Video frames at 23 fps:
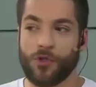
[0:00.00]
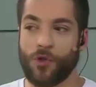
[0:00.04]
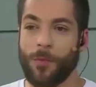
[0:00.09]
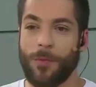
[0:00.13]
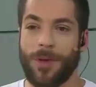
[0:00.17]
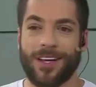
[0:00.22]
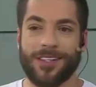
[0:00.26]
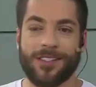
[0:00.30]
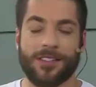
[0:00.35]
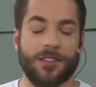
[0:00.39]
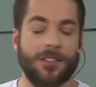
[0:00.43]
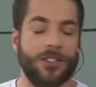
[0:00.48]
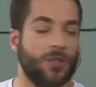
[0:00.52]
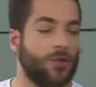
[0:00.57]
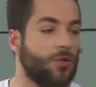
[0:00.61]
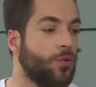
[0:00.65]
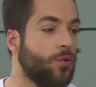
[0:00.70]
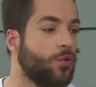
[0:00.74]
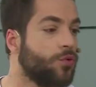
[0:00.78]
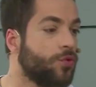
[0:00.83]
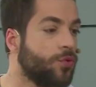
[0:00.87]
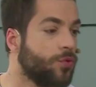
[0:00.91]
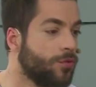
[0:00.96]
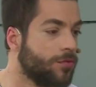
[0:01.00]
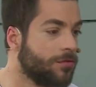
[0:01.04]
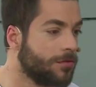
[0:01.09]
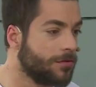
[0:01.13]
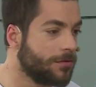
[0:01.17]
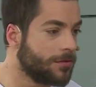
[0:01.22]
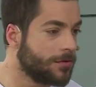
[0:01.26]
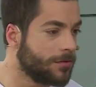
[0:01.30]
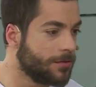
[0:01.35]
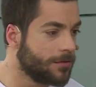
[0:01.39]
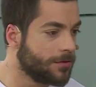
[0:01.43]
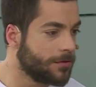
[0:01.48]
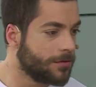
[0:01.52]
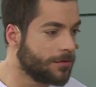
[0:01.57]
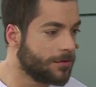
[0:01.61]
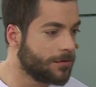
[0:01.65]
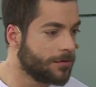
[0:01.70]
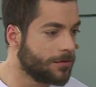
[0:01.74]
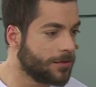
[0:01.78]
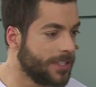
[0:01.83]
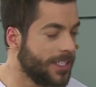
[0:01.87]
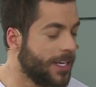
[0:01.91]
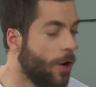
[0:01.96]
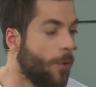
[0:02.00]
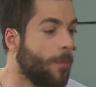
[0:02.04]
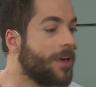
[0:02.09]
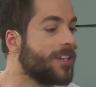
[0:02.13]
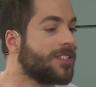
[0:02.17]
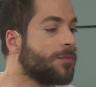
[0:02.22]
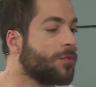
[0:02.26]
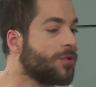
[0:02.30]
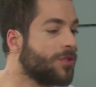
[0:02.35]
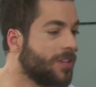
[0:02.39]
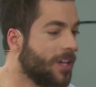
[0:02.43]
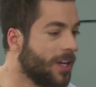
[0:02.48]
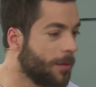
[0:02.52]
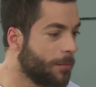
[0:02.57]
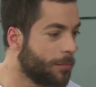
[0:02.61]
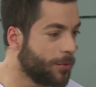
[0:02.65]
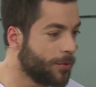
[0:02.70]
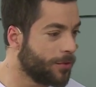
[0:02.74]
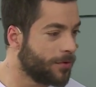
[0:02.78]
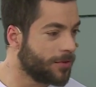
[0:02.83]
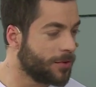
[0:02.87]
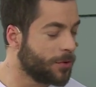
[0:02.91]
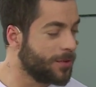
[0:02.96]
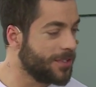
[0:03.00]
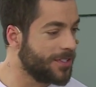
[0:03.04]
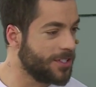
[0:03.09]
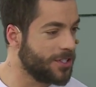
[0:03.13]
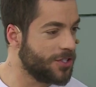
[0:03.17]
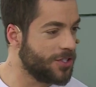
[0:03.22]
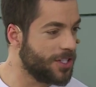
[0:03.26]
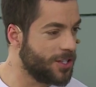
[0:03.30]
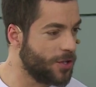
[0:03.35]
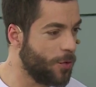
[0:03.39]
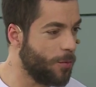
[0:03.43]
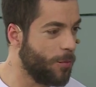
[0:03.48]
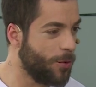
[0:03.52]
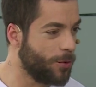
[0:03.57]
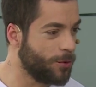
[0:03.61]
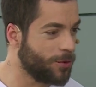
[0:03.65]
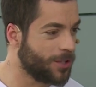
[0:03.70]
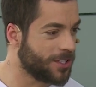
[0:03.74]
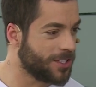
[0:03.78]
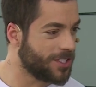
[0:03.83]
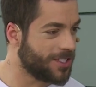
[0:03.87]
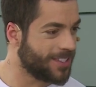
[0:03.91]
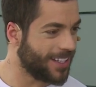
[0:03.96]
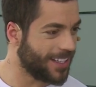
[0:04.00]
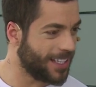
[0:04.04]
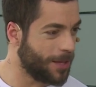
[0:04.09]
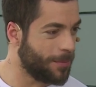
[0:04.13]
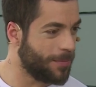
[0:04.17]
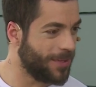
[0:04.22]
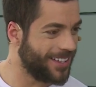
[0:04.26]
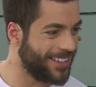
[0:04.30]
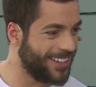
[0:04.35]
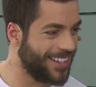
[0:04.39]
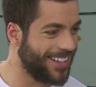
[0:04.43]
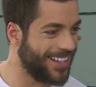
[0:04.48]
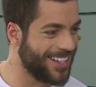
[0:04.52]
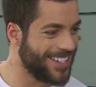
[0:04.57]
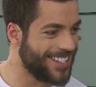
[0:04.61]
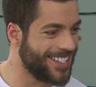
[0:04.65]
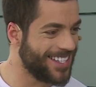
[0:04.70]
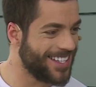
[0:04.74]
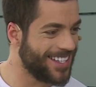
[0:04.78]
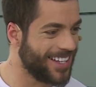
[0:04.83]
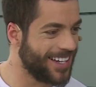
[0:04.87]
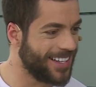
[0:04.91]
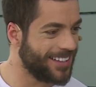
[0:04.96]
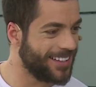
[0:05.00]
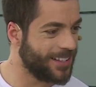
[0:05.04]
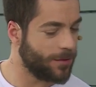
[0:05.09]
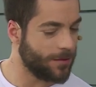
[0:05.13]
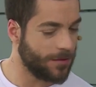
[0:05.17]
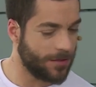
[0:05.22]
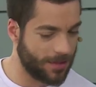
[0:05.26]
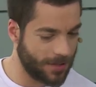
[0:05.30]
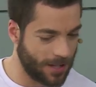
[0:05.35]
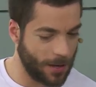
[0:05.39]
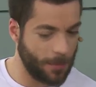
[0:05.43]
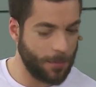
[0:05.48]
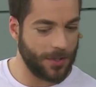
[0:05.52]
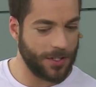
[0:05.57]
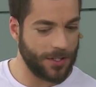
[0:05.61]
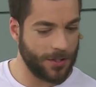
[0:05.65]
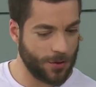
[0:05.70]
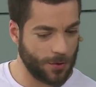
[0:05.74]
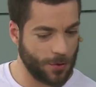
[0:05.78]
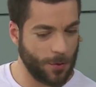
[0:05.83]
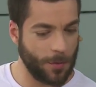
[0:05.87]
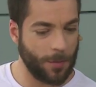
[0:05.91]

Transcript: mundo soubesse de tudo. Não. E ao mesmo tempo, não existiria o um mundo, existiria. a gente está aqui para interagir, né? O então pessoal vai sempre,